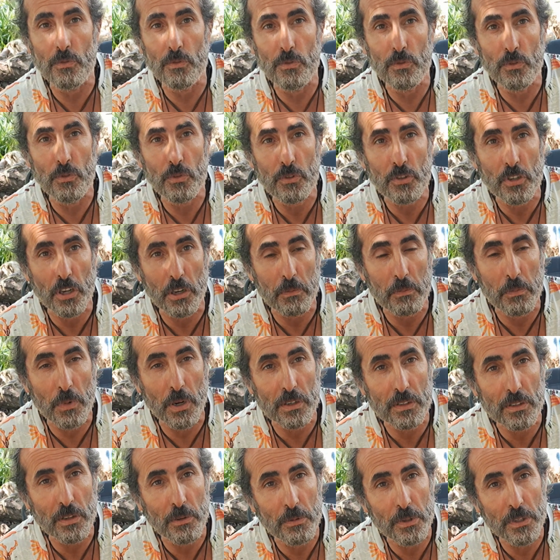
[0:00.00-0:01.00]
yüksek
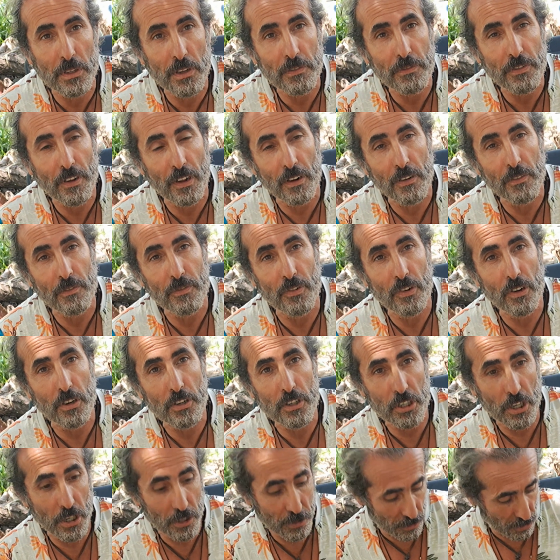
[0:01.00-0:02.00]
mertebede falan filan.
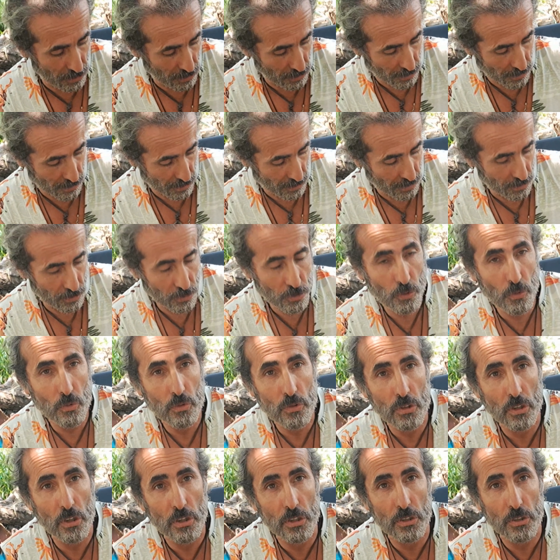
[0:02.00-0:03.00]
Kendi yanında
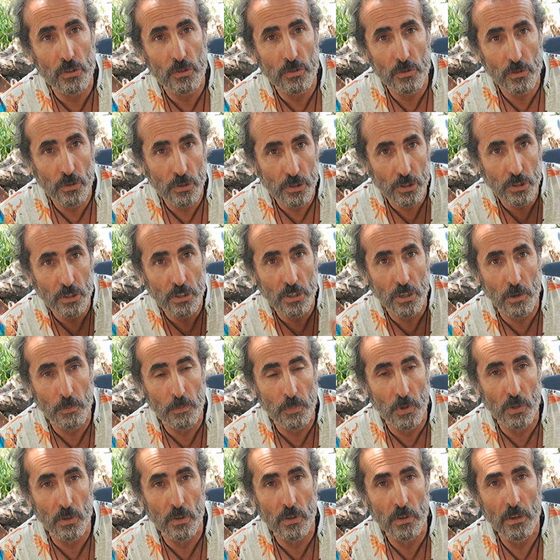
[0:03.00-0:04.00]
şortla geziyor. Eşi
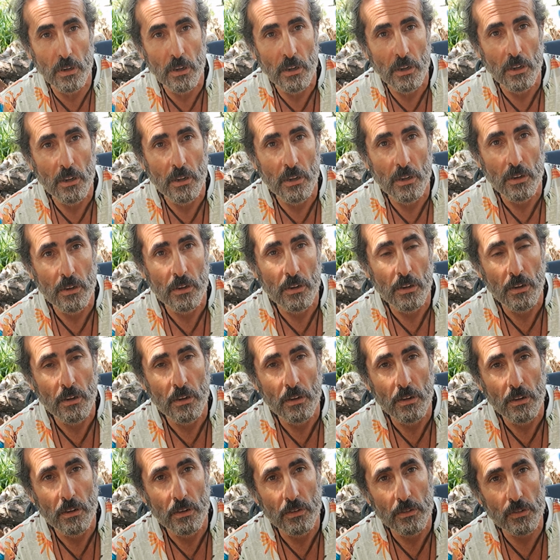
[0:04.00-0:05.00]
kapalı.
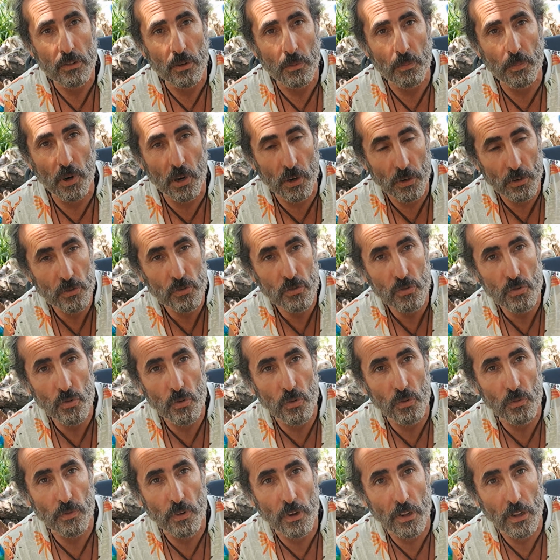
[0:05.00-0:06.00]
İşte
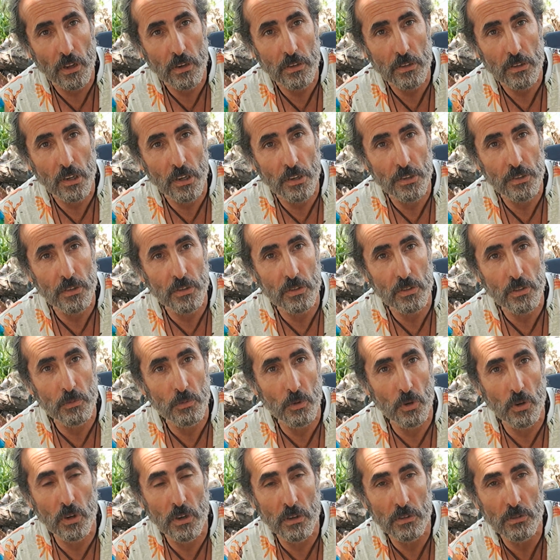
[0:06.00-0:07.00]
pardüsölü falan. Kendisi
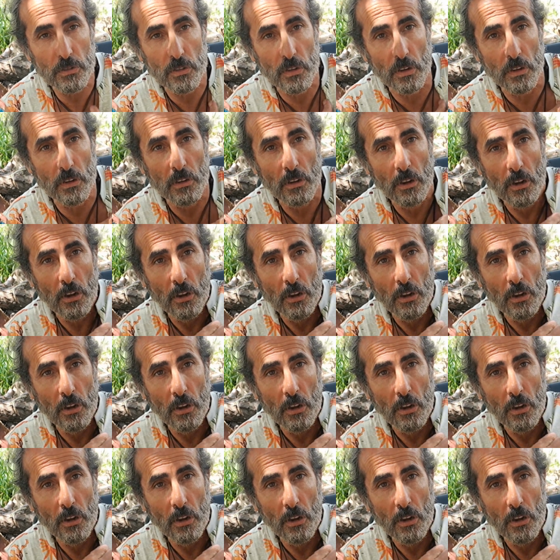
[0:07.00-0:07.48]
böyle işte